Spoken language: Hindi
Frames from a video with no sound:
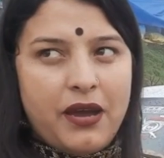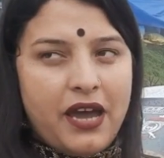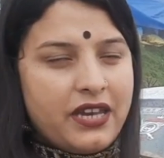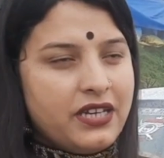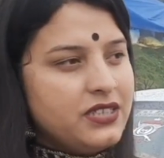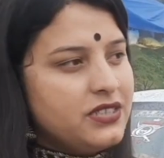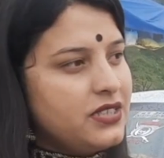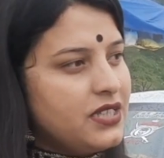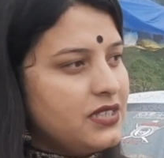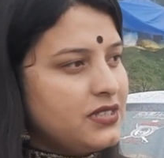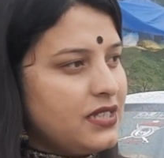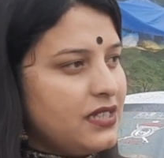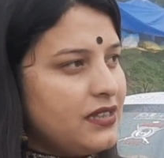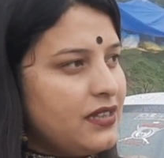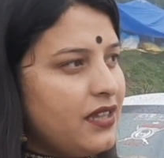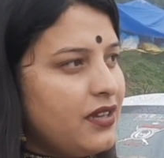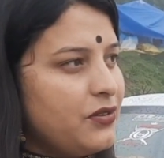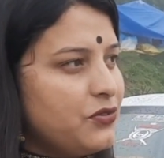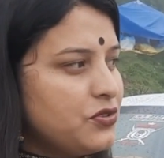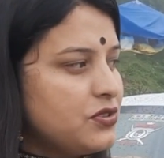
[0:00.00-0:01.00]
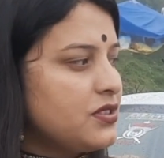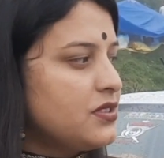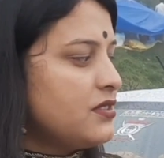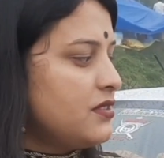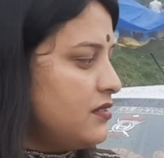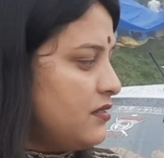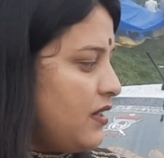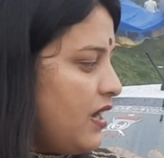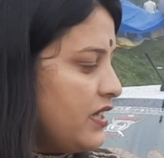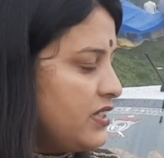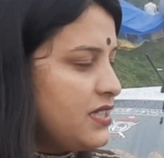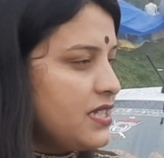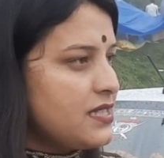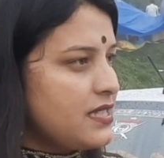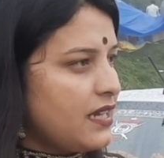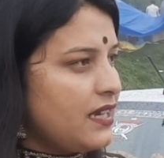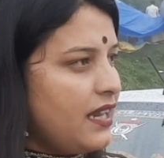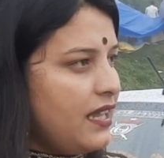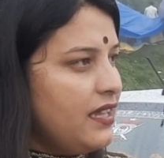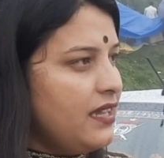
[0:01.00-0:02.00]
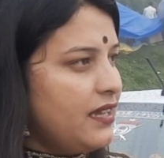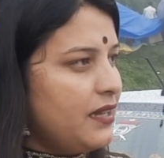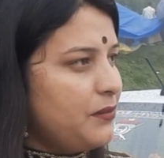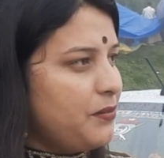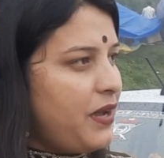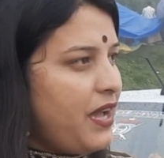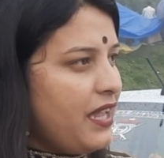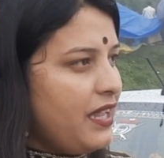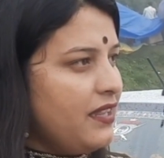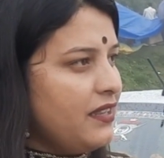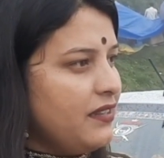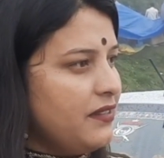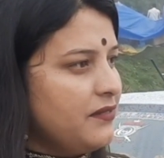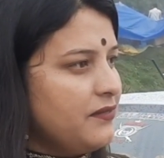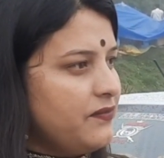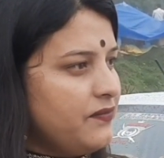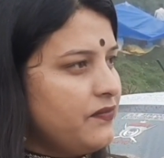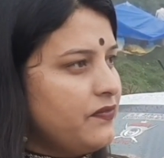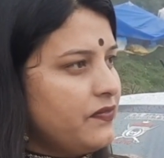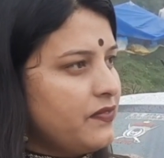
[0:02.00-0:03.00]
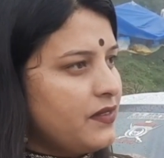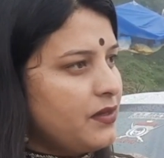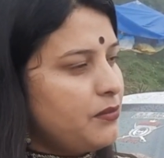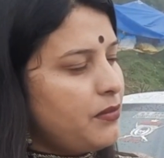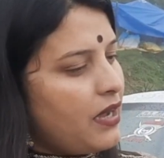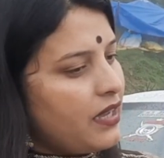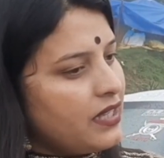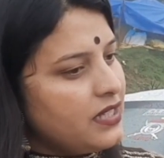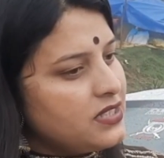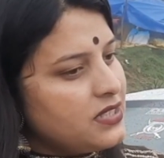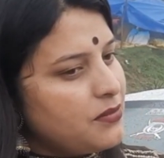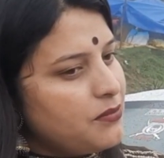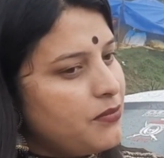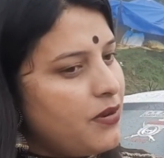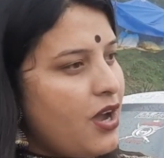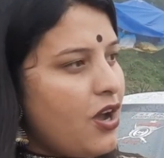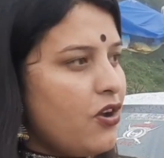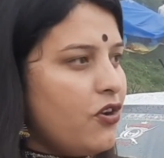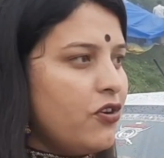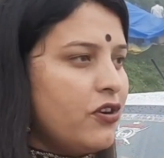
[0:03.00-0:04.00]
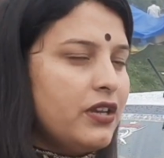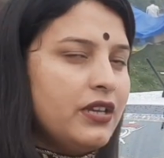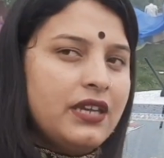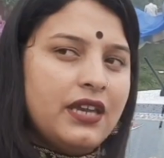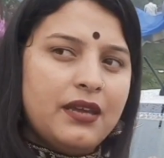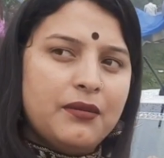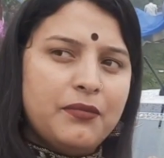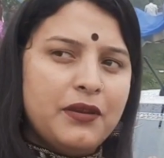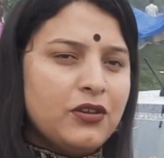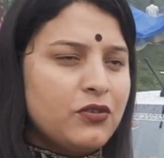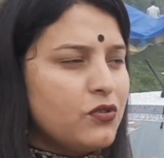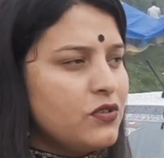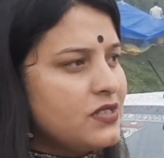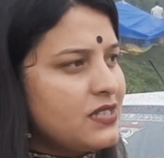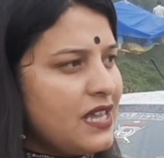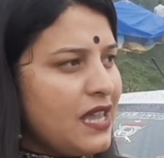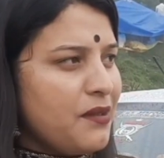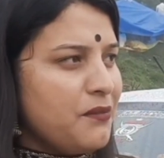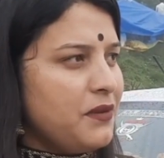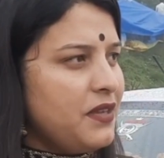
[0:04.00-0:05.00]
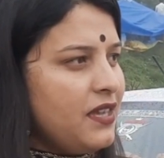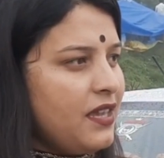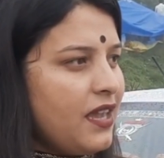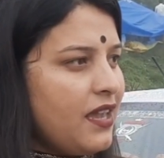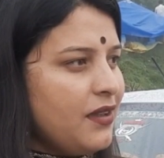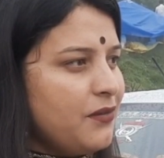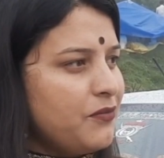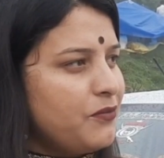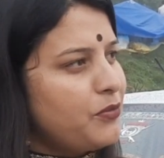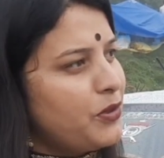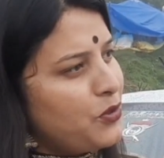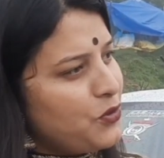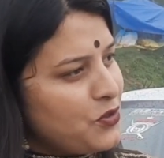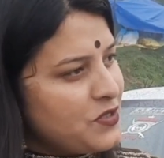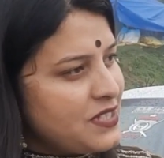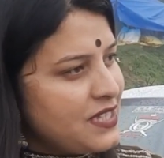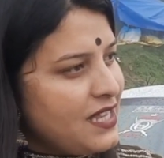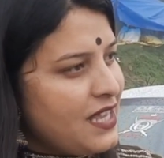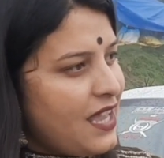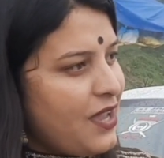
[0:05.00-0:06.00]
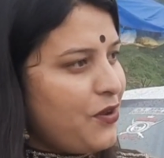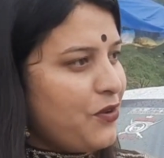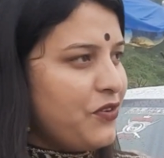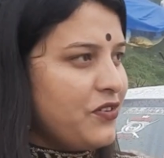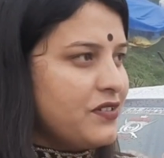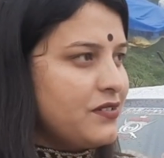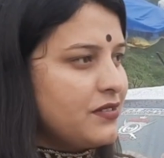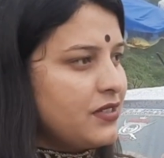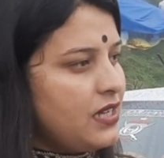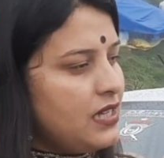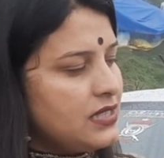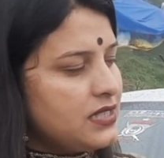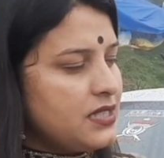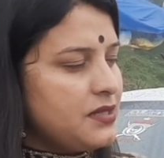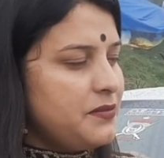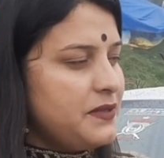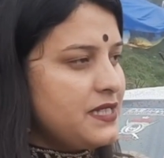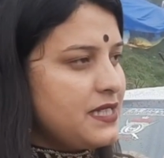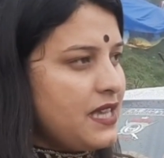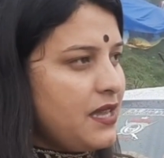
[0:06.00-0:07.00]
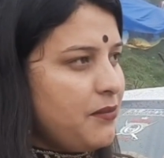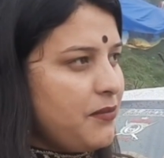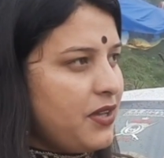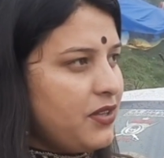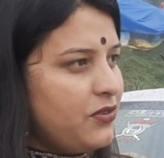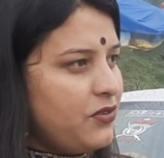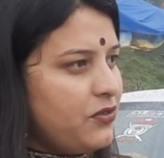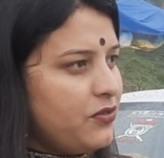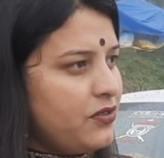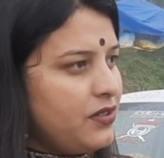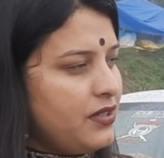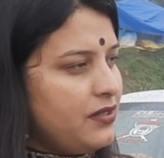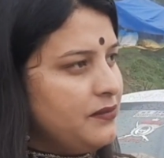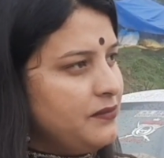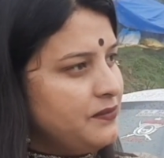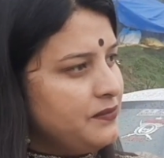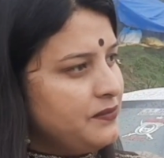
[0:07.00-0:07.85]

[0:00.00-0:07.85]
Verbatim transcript: बारिश के चलते कुछ अच्छे से नहीं कर पाए हम्म। बाकी चंबा और ये बिल्कुल सेम ही है पड़ोसी हैं और कल्चर भी सेम है दोनों का